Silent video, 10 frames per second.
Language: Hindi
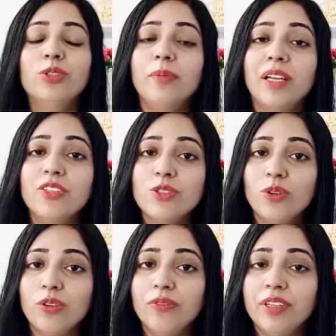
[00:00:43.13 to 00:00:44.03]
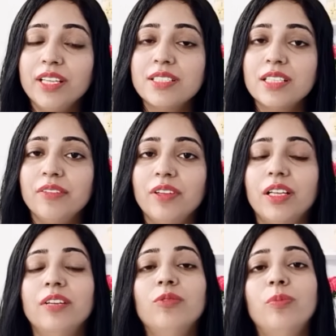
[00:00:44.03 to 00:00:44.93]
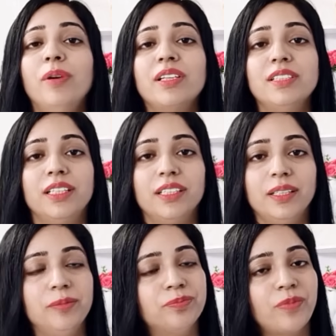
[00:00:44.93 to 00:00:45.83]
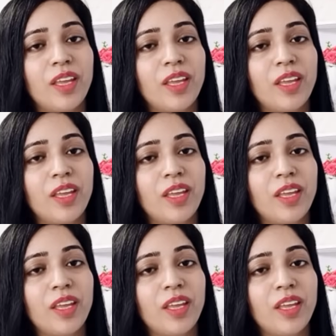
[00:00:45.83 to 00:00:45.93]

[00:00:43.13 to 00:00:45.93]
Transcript: हमारा जो कॉन्फिडेंस लेवल है वो बढ़ जाता है